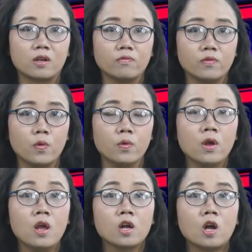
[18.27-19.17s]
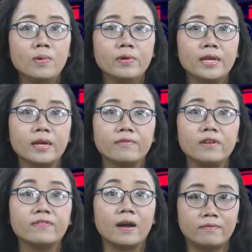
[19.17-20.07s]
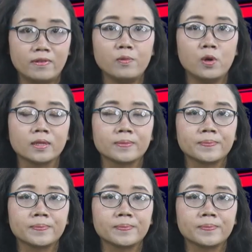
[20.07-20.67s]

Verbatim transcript: công vụ, có biểu hiện vi phạm pháp luật.